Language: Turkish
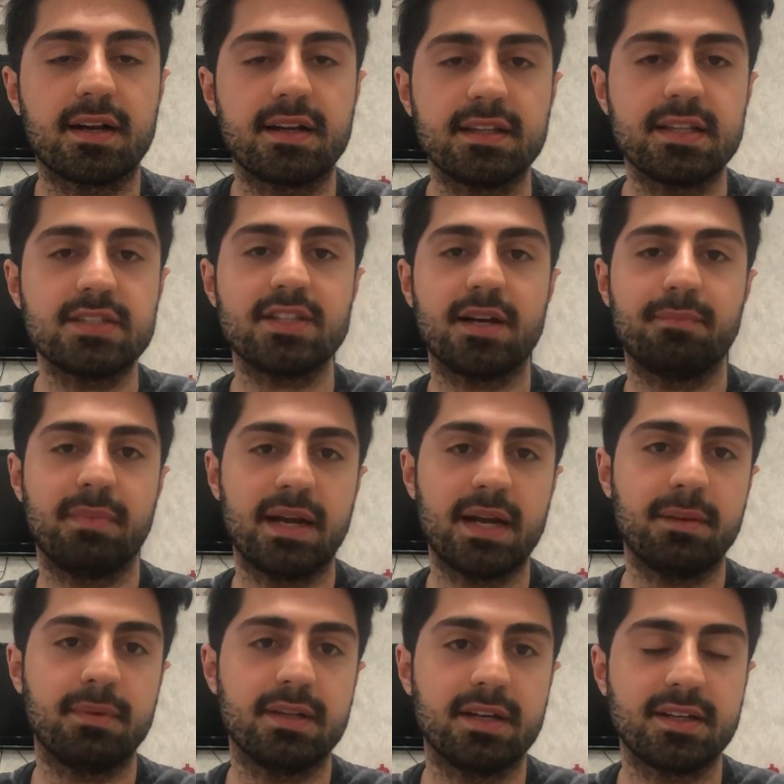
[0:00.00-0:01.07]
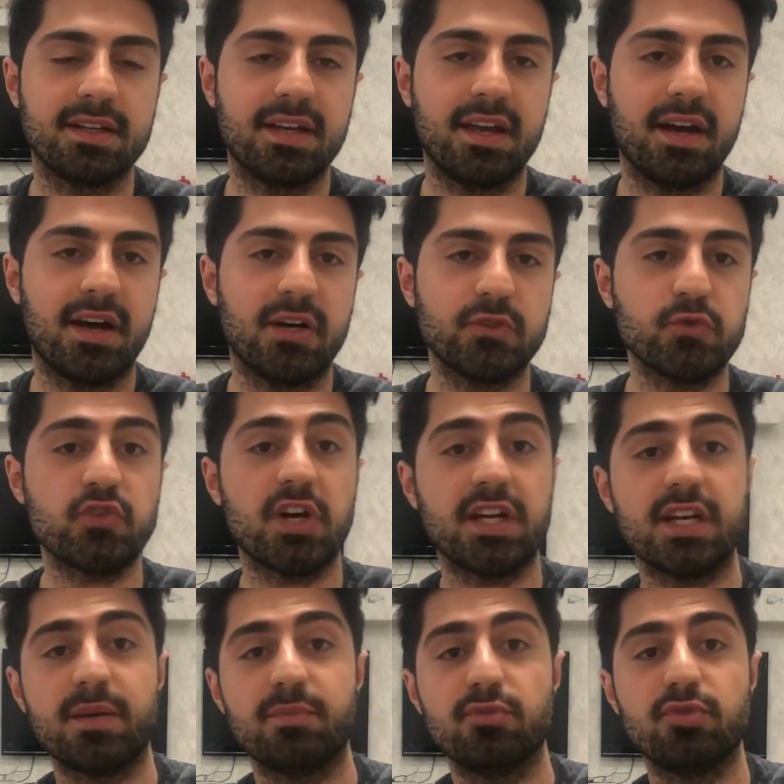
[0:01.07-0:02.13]
Arkadaşlar merhabalar. Az önce
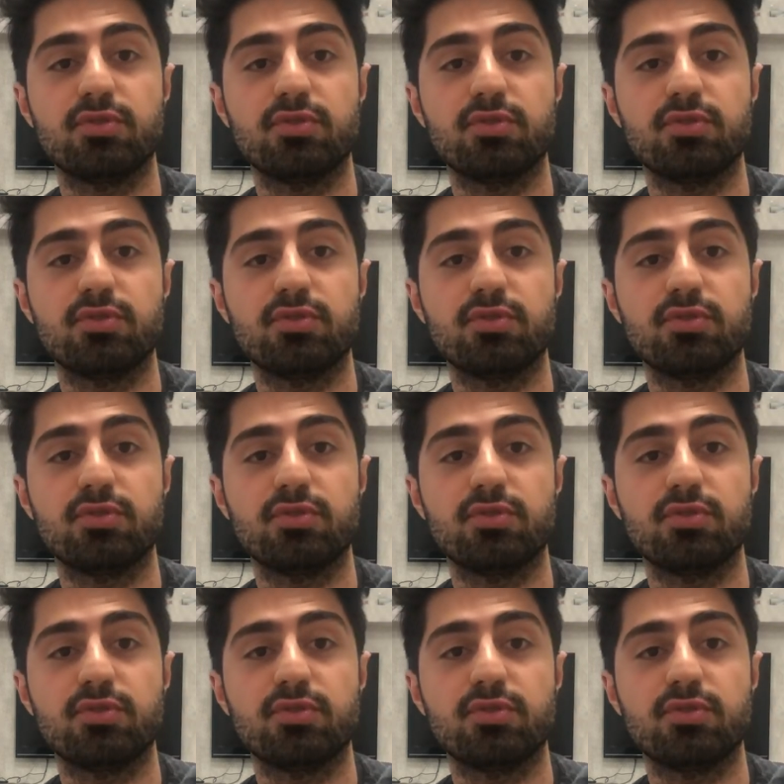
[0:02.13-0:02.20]
annem